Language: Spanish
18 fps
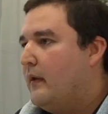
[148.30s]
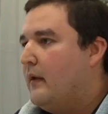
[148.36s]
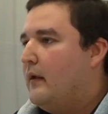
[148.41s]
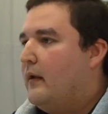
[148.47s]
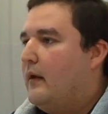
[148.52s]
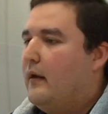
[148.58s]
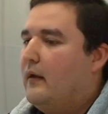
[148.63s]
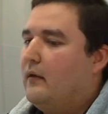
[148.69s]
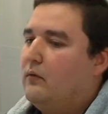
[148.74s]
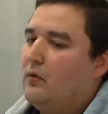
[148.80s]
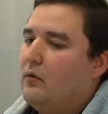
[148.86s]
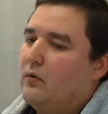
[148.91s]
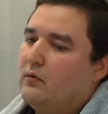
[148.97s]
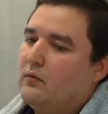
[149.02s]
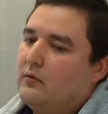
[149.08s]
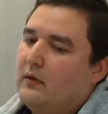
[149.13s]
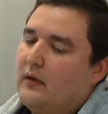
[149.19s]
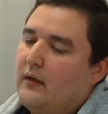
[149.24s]

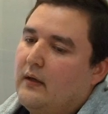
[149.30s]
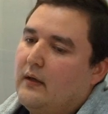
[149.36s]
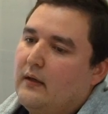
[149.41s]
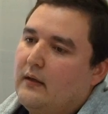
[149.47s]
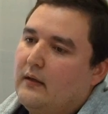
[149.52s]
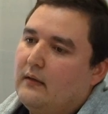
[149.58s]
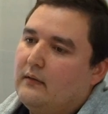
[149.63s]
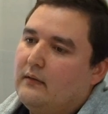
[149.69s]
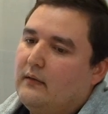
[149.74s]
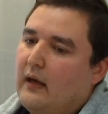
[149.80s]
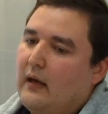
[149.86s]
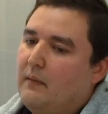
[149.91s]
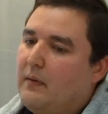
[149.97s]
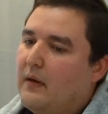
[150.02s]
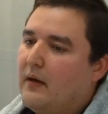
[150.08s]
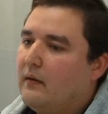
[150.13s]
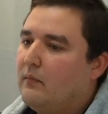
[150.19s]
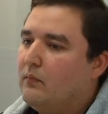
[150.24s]
Entonces, de ahí
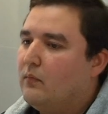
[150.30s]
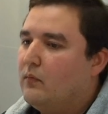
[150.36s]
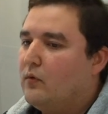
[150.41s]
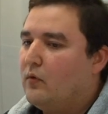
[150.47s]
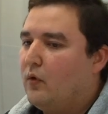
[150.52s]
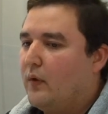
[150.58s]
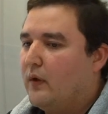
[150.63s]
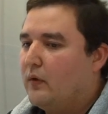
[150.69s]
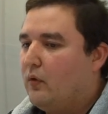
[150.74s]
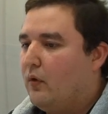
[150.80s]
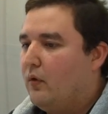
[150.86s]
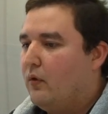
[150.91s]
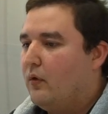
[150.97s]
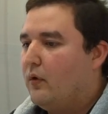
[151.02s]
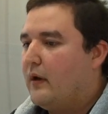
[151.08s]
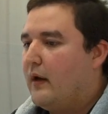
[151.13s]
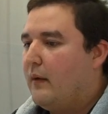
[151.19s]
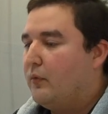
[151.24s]
vienen sobre
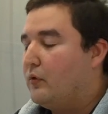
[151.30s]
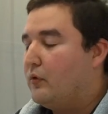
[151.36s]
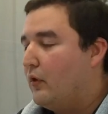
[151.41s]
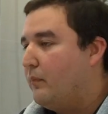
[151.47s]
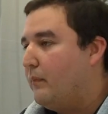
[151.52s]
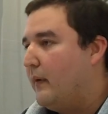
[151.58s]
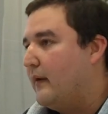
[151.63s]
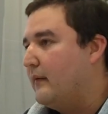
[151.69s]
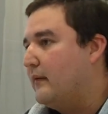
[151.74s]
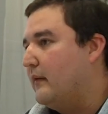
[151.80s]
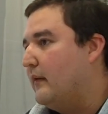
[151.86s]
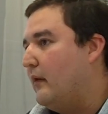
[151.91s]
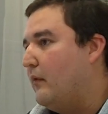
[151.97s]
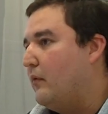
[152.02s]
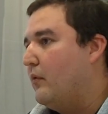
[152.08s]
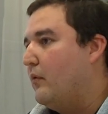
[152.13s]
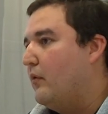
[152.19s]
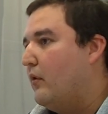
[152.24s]
todo, digamos, en los países de
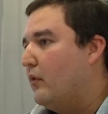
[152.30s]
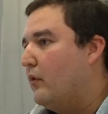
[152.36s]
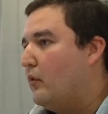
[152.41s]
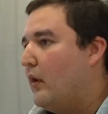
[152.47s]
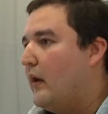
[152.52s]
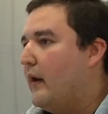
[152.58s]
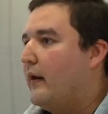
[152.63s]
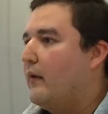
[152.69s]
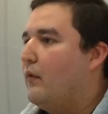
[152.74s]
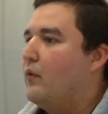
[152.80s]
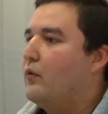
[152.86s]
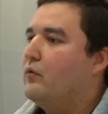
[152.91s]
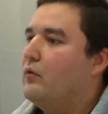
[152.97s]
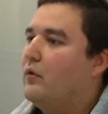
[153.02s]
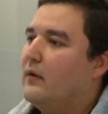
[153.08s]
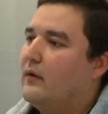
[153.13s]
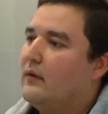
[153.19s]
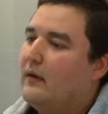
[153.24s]
uno, todas las
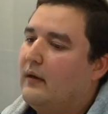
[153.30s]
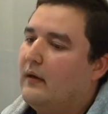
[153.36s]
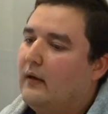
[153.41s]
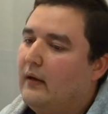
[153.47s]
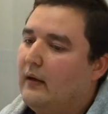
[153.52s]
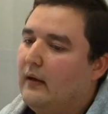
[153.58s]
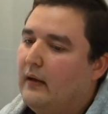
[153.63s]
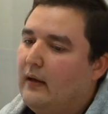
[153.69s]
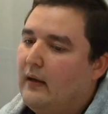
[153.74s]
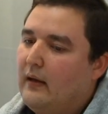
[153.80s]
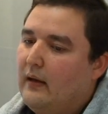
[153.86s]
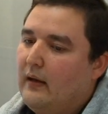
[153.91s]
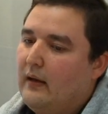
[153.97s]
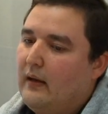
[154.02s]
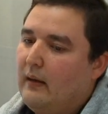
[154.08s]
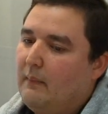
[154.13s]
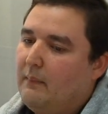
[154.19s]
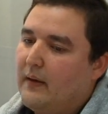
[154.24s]
revoluciones de
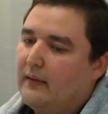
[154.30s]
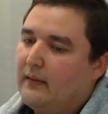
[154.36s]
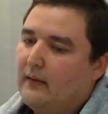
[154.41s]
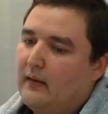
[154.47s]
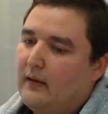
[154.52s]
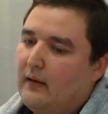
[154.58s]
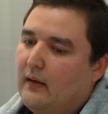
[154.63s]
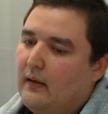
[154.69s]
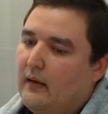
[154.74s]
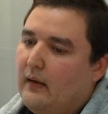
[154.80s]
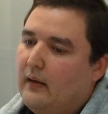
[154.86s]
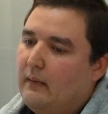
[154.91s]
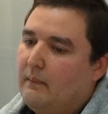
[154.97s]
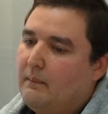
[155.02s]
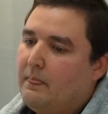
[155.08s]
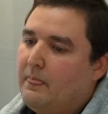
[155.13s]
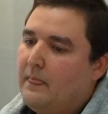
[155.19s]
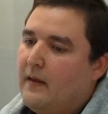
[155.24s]
la
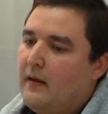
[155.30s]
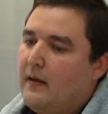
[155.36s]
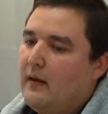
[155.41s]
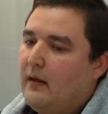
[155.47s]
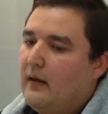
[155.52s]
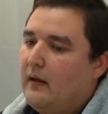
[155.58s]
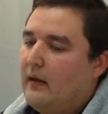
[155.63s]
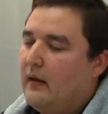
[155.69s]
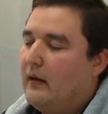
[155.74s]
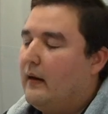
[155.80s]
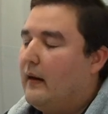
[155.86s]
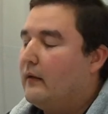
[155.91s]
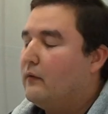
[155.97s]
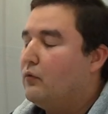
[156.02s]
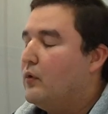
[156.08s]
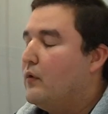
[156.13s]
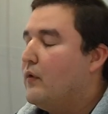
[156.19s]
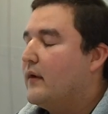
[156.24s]
parte en
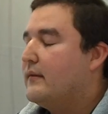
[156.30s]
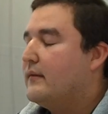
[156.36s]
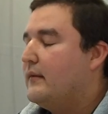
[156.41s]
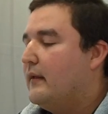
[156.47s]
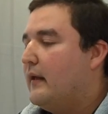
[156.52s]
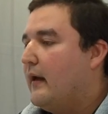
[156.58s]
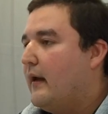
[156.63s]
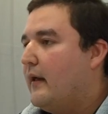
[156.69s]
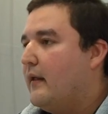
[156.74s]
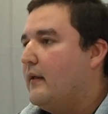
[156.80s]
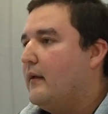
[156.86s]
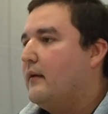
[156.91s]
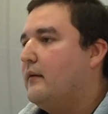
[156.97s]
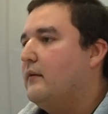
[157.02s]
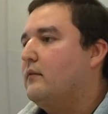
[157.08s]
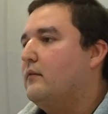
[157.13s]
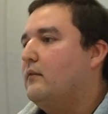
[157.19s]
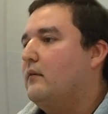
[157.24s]
las
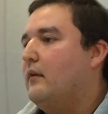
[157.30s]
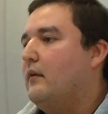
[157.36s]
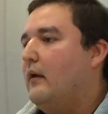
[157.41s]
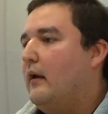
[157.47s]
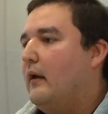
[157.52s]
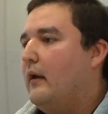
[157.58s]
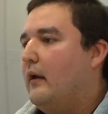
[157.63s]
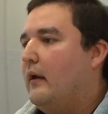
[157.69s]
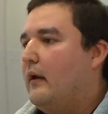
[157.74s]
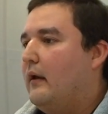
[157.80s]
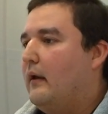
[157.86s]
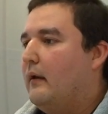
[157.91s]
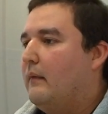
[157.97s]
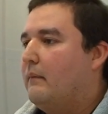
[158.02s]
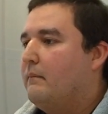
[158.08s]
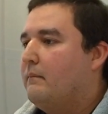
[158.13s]
universidades, eh,